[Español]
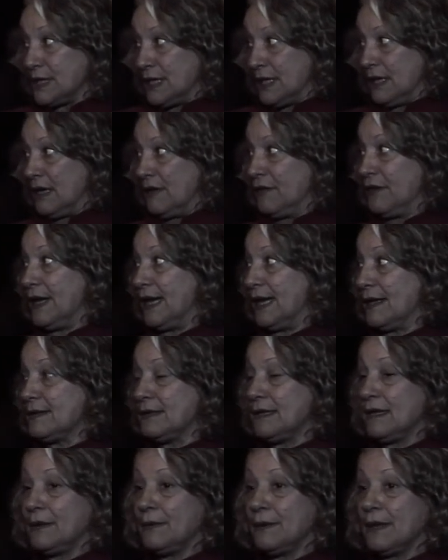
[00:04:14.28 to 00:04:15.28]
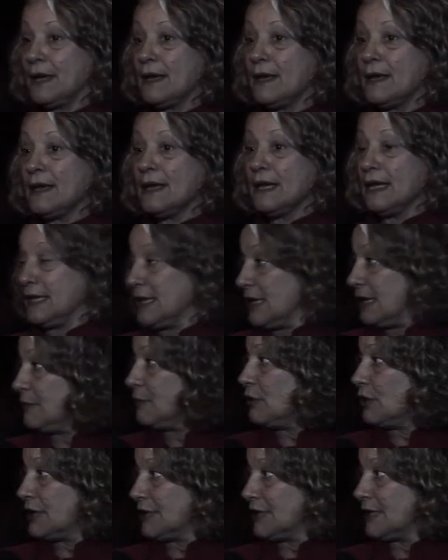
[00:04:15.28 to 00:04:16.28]
significativa y
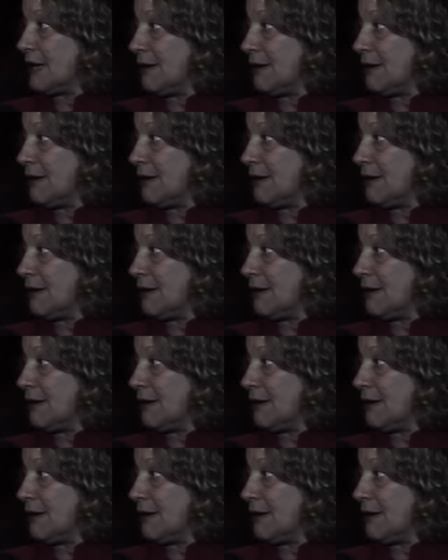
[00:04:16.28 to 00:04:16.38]
tenemos que